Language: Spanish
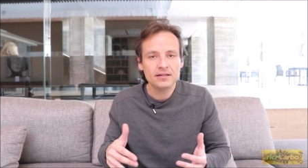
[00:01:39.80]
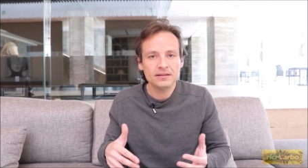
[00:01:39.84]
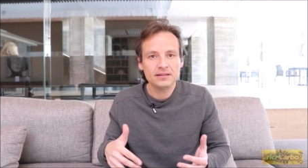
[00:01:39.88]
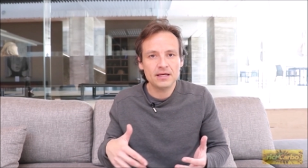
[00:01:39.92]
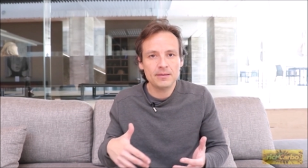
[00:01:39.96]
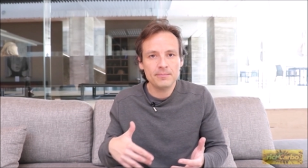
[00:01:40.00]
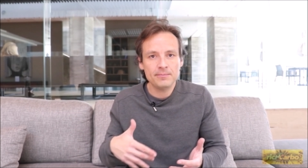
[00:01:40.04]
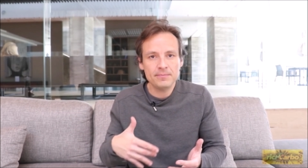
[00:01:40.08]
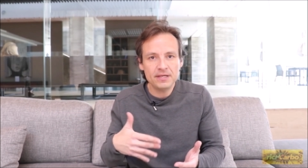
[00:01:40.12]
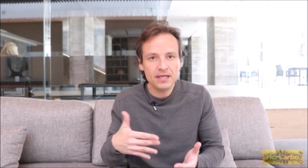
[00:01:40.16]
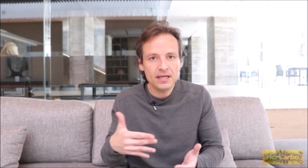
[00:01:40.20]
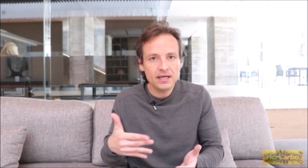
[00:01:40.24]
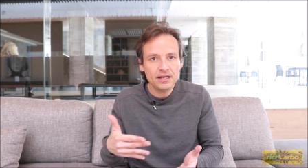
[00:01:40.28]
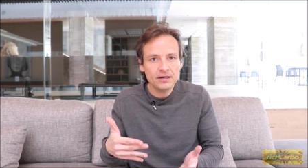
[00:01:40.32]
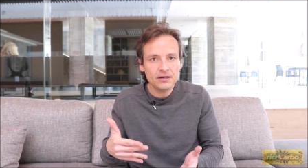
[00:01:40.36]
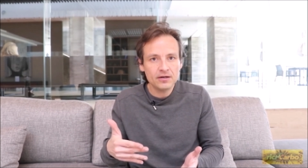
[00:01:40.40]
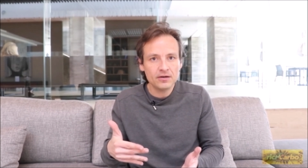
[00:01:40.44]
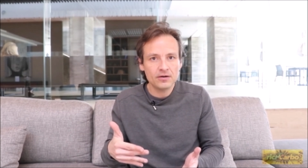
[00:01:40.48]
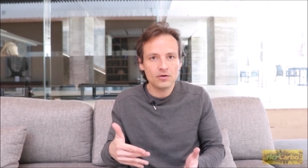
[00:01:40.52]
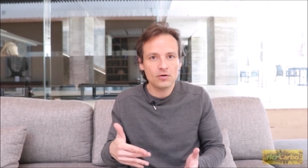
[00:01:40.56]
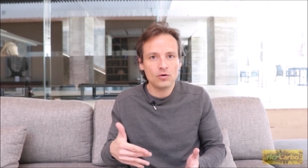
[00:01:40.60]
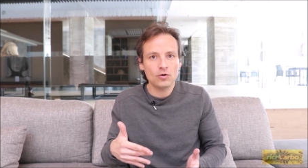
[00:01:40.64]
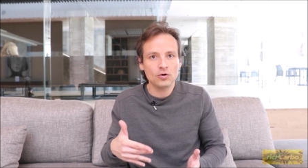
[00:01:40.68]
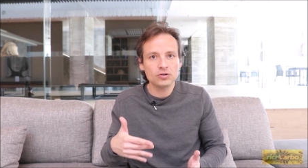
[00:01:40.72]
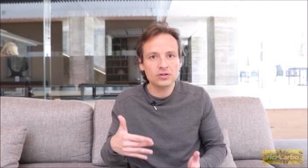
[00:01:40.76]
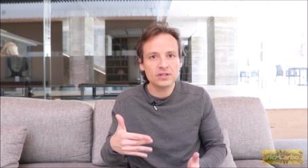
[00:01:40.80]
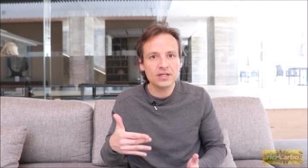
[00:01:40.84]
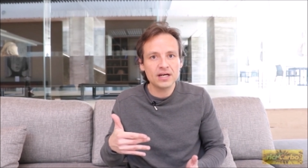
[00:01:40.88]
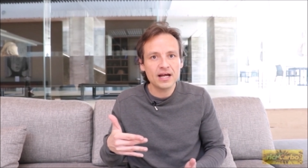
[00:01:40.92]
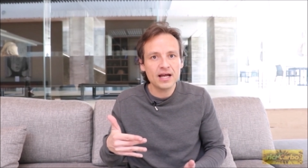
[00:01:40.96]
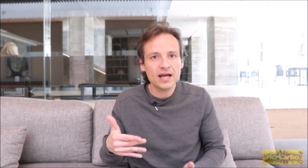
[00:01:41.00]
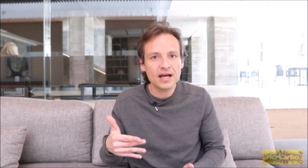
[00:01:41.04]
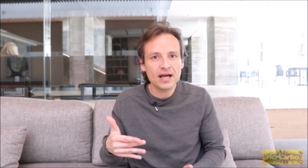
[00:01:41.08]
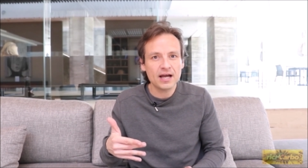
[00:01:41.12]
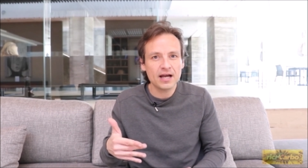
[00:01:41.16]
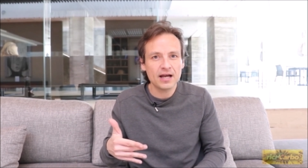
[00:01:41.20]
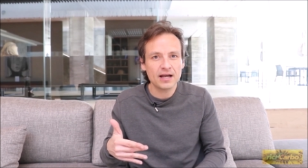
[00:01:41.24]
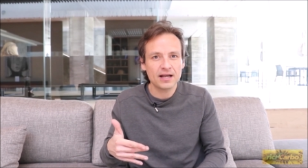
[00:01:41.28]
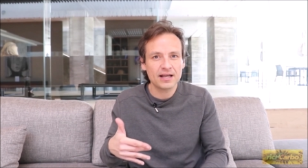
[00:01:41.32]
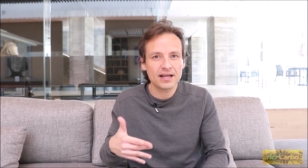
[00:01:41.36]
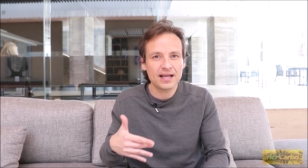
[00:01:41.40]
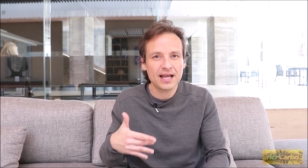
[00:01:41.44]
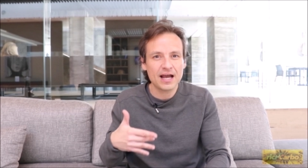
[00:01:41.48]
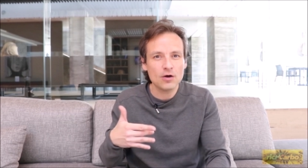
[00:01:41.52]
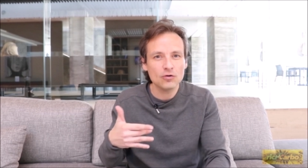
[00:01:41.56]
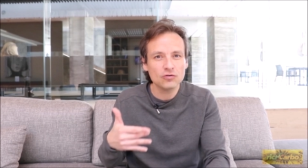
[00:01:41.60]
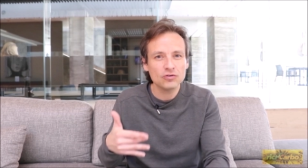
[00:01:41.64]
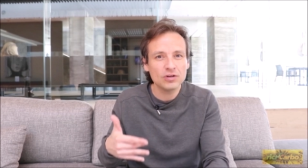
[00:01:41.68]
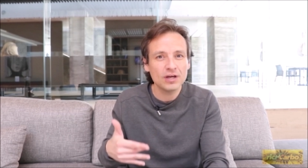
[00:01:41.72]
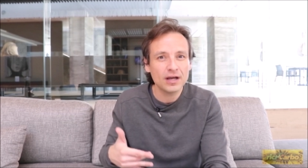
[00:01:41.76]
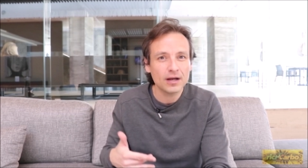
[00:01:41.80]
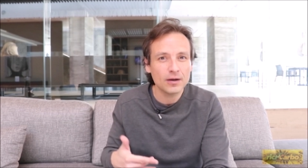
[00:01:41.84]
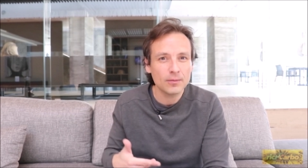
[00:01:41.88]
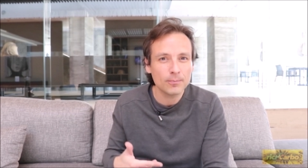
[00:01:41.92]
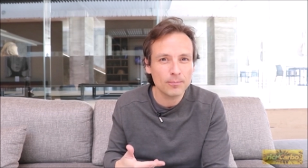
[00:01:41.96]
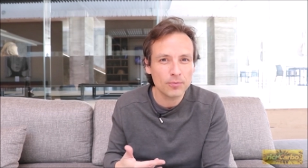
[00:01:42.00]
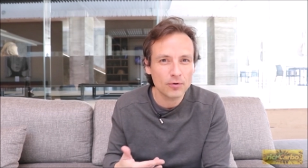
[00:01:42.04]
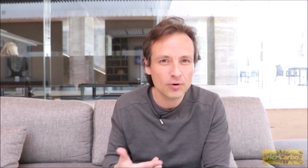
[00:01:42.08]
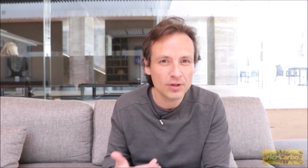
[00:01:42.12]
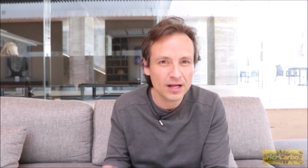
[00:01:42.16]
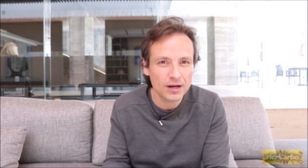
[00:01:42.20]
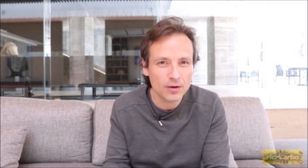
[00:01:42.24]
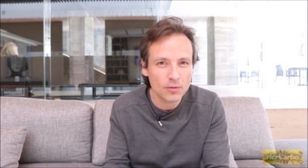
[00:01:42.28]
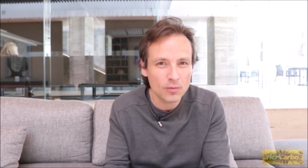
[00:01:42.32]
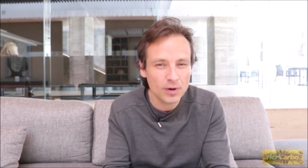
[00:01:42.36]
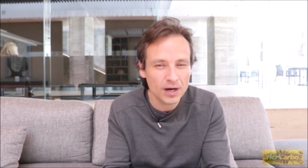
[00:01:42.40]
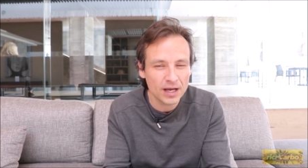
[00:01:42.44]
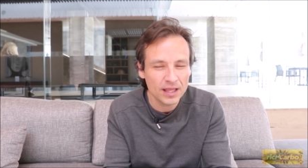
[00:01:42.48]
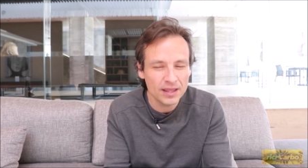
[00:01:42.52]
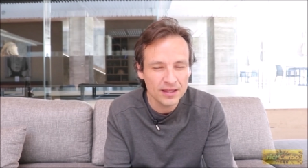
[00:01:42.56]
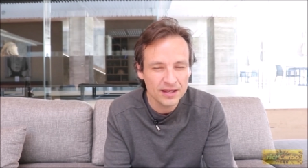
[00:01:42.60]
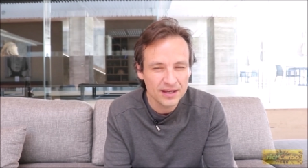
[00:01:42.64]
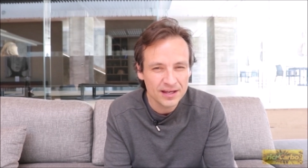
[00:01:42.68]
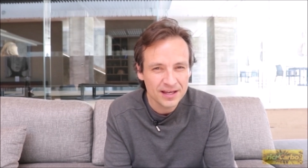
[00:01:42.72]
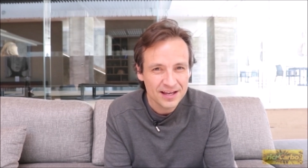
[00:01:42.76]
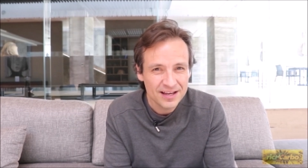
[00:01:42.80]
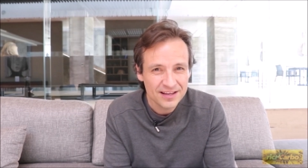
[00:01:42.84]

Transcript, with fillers: También otra causa por la cual